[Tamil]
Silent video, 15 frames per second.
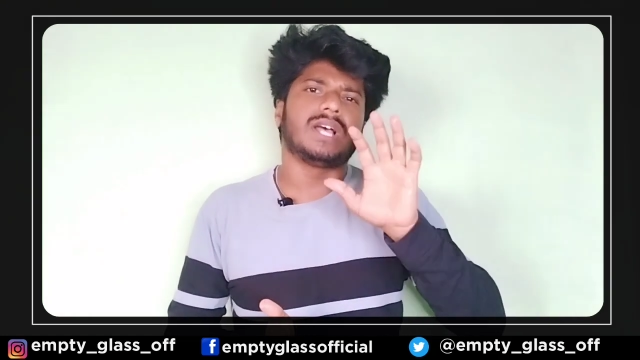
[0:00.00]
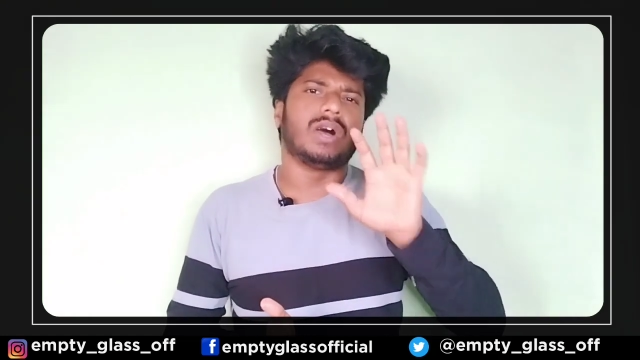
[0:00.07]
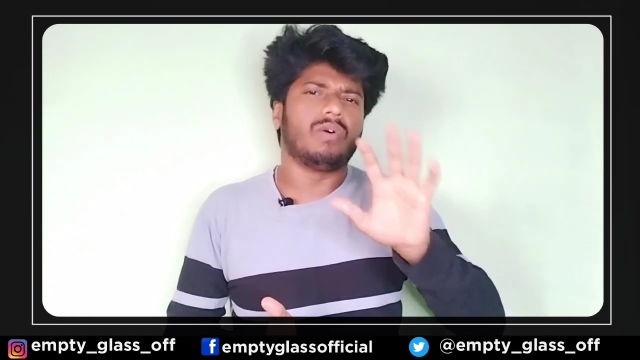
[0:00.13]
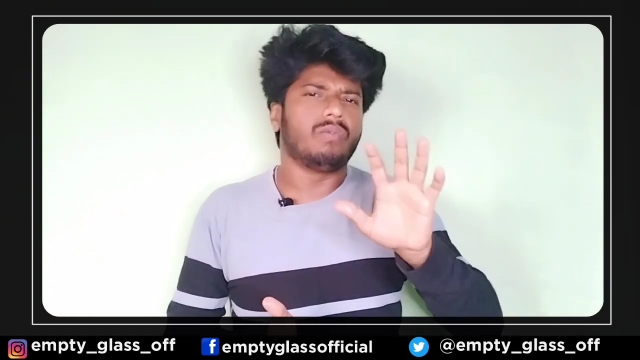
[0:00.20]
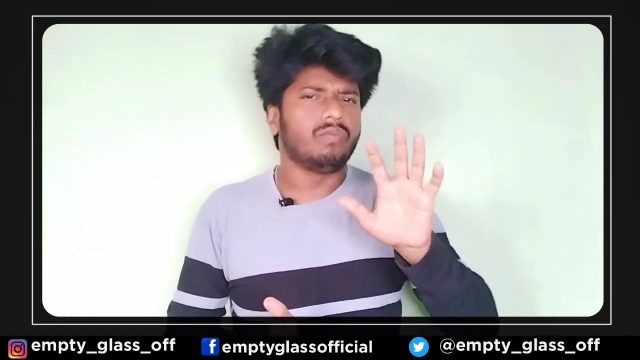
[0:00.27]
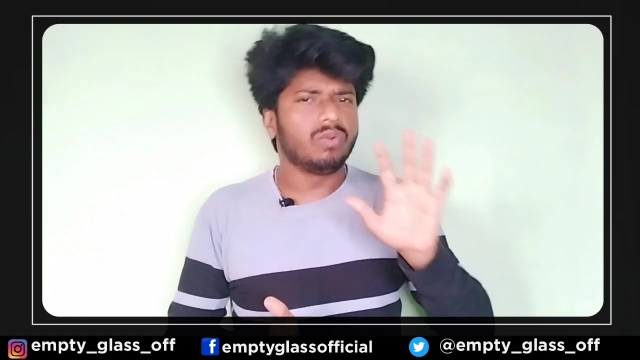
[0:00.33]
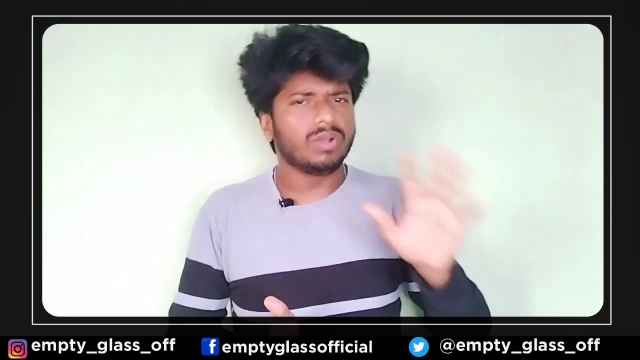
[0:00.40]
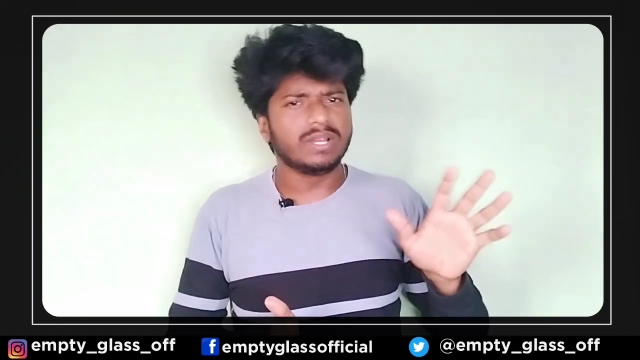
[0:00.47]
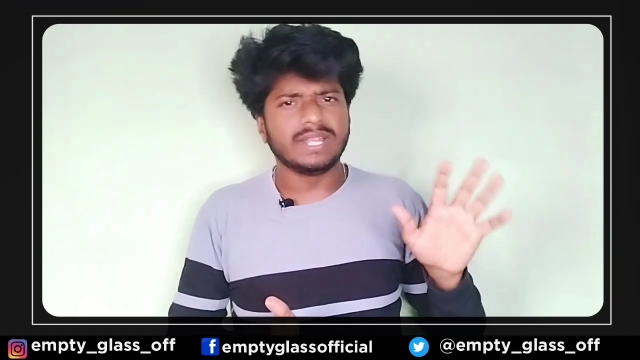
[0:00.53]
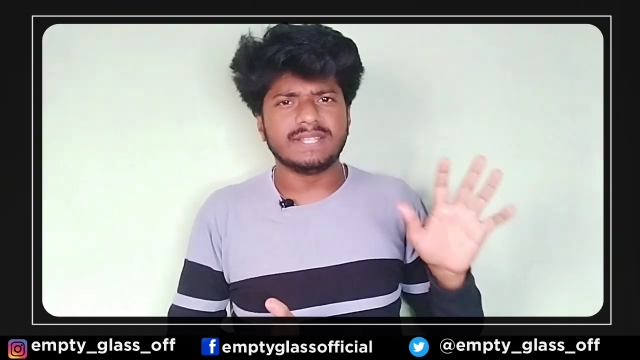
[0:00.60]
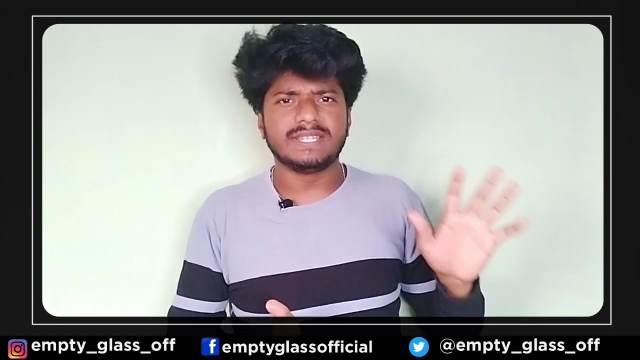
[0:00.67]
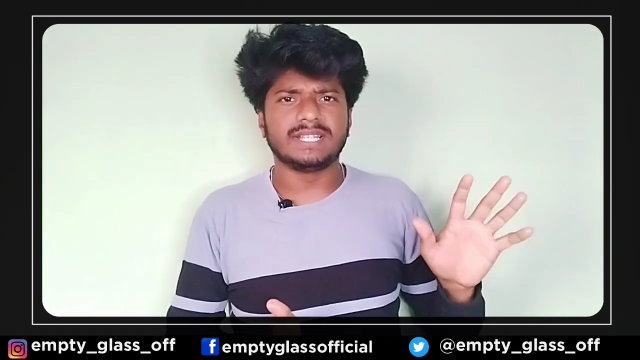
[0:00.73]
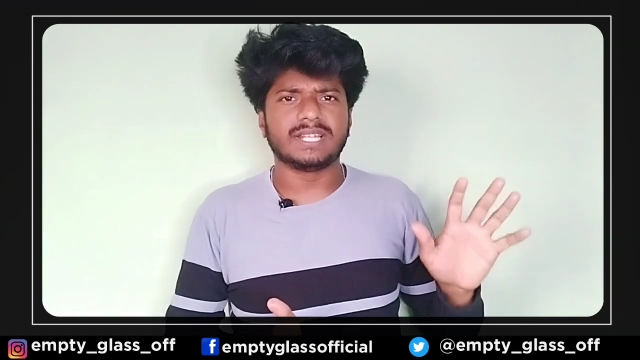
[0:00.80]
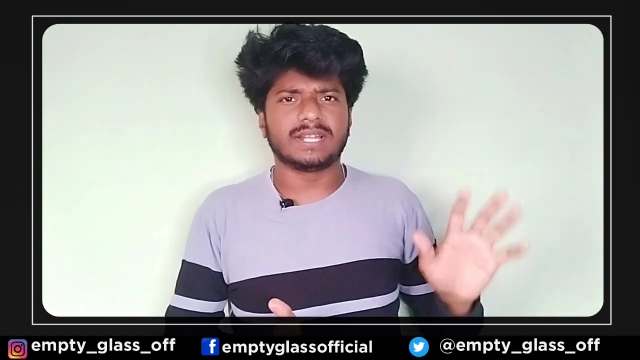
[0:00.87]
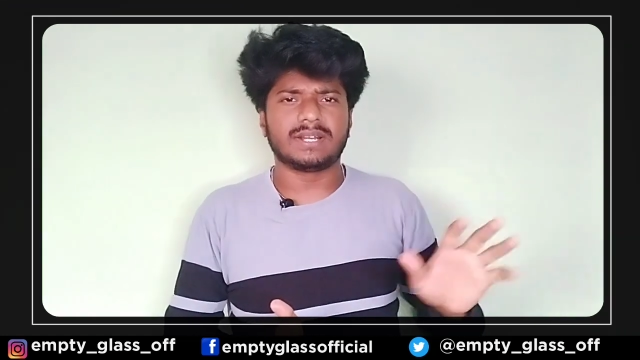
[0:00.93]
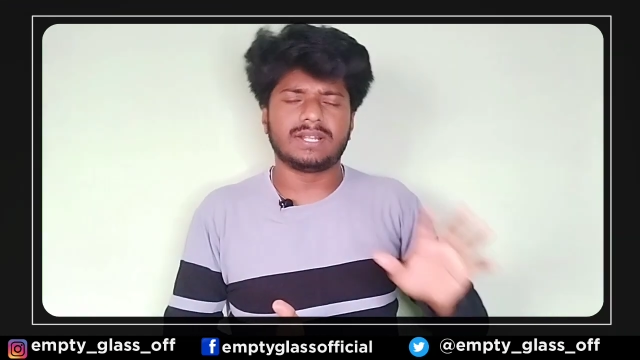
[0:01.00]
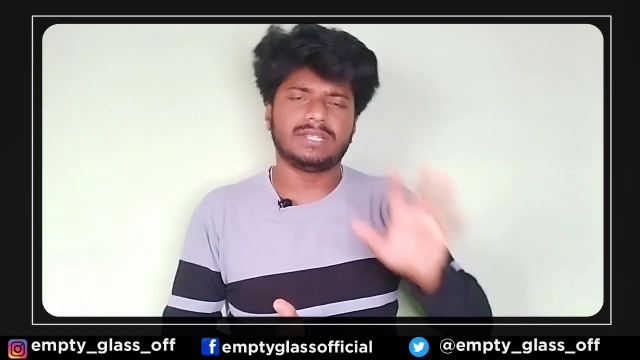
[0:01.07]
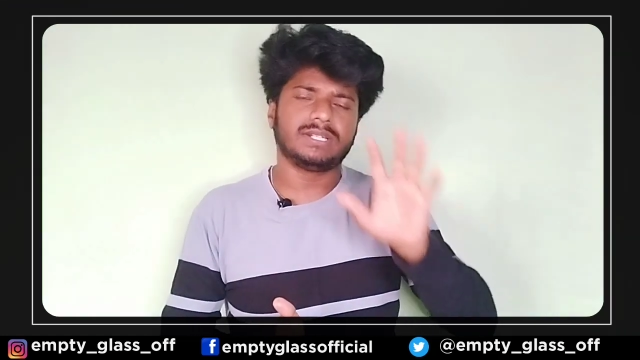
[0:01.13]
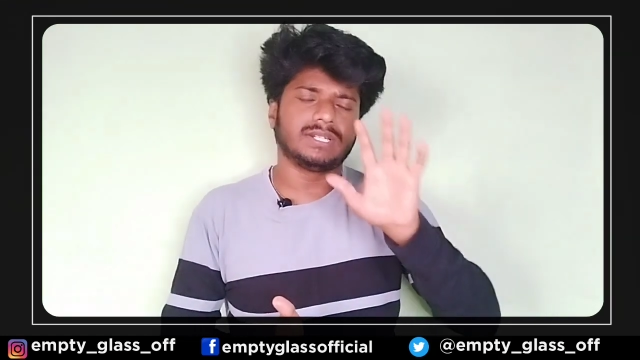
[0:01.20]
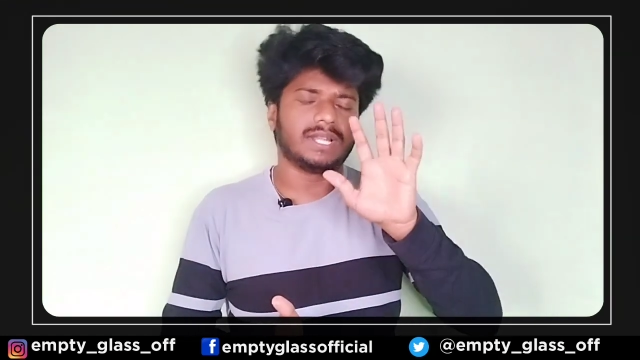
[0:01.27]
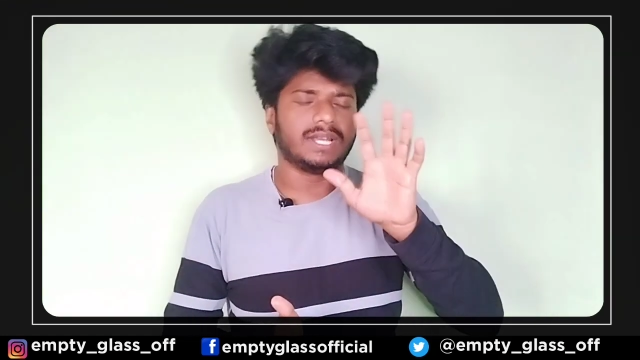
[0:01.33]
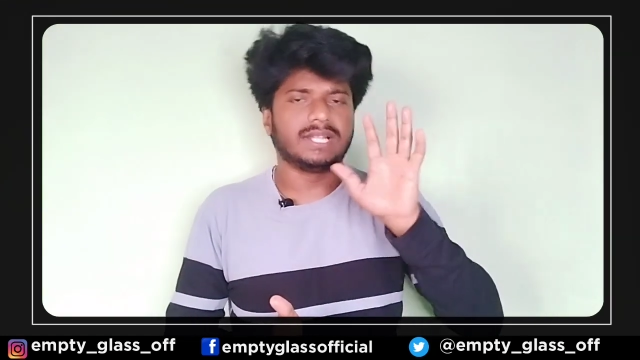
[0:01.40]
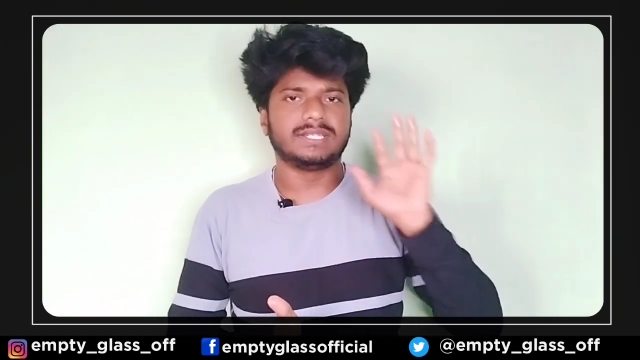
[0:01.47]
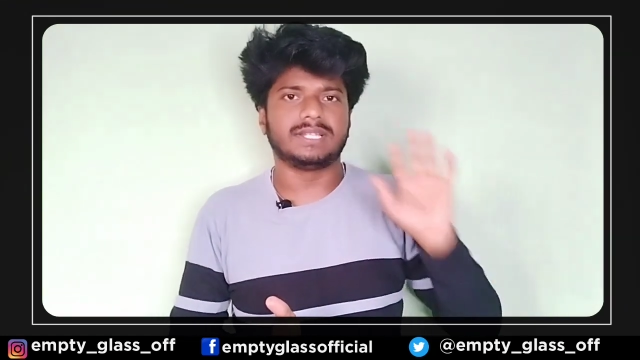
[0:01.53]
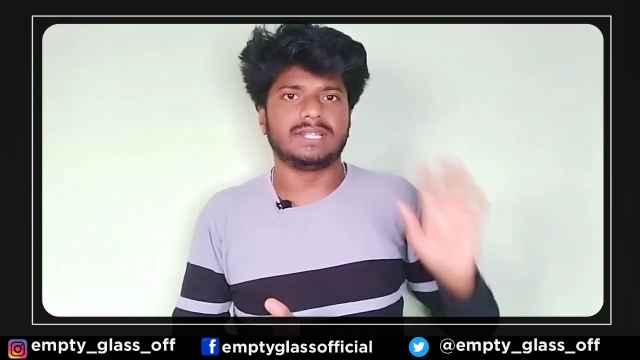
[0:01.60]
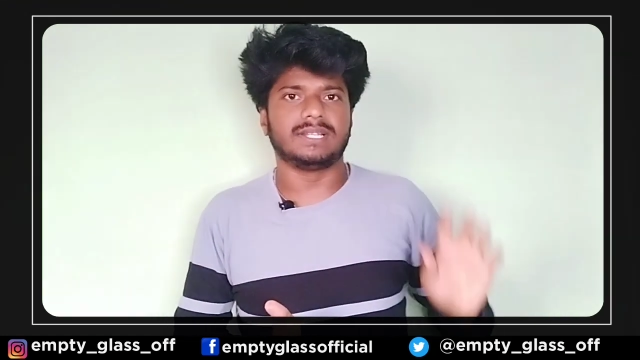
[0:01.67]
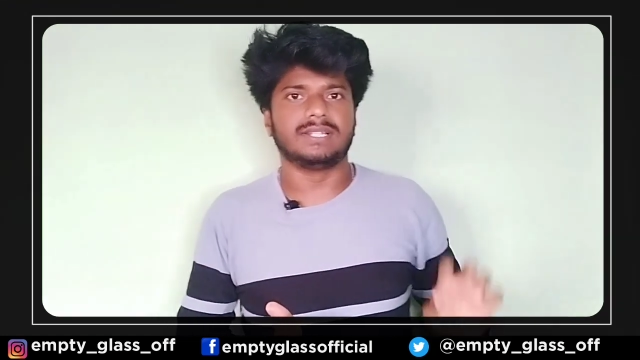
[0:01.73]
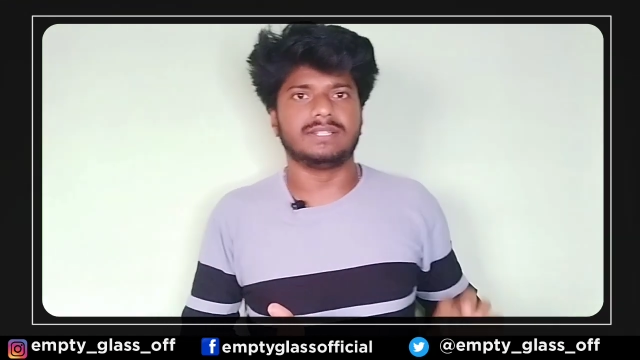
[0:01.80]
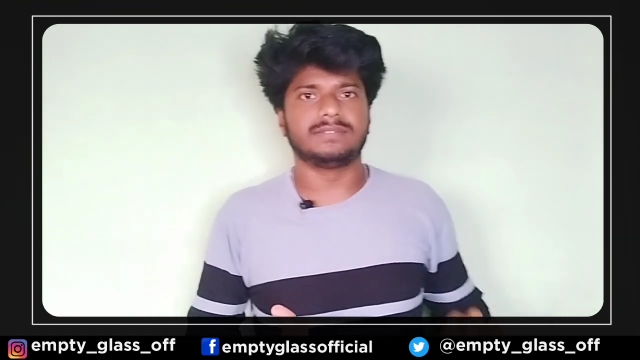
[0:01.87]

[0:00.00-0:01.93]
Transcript: அவ்வளோ நேசிக்கிறாருன்றது நல்லா தெரியுது